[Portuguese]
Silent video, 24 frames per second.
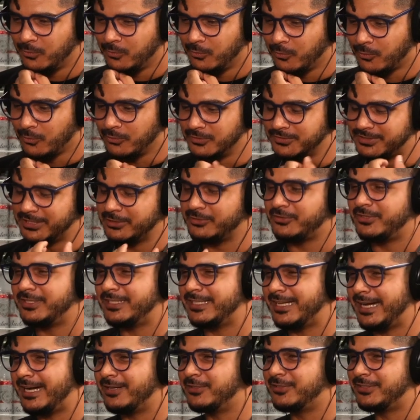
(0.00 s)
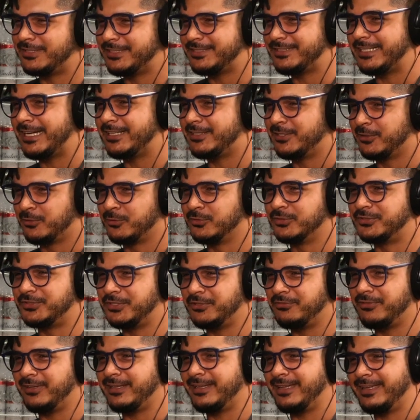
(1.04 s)
o conceito de errado e de certo,
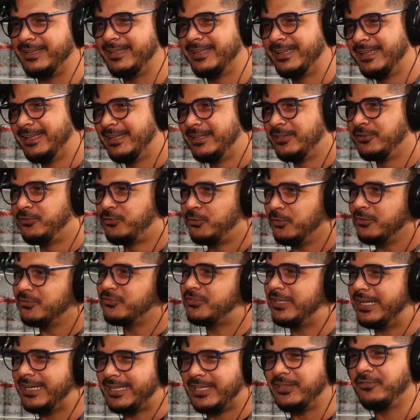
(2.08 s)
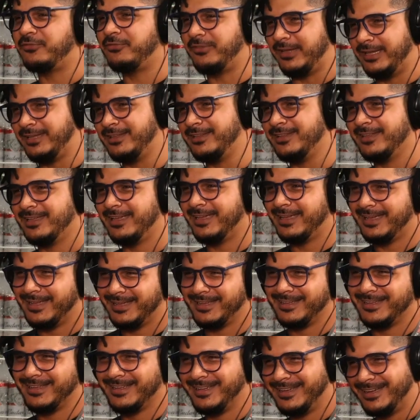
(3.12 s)
inclusive, de onde é que vem é.
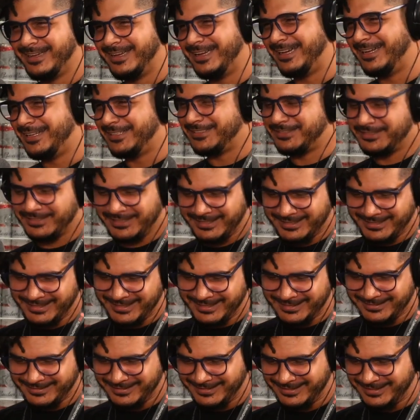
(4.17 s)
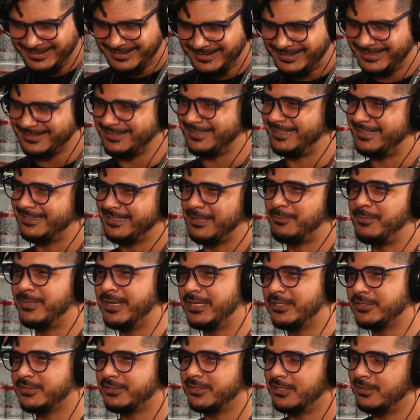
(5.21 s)
essa, esse, dessa
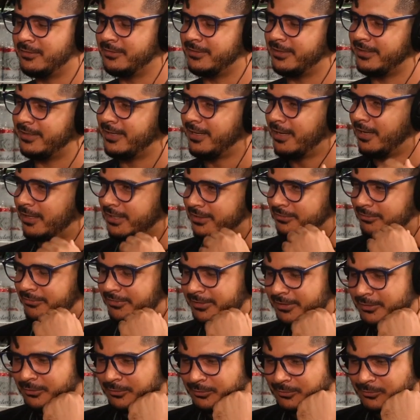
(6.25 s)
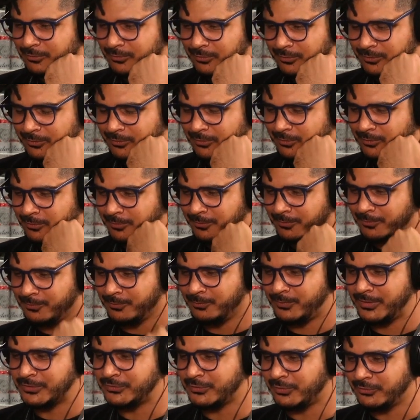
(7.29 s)
determinação, né? Estava falando com o
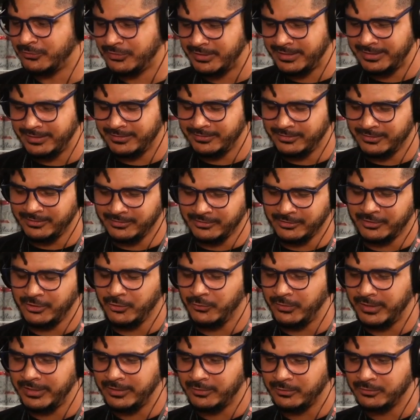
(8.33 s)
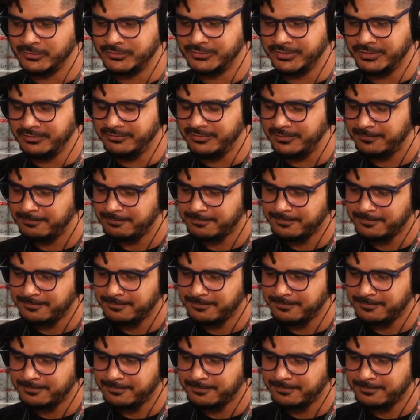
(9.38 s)
pessoal de, de, de QA, inclusive,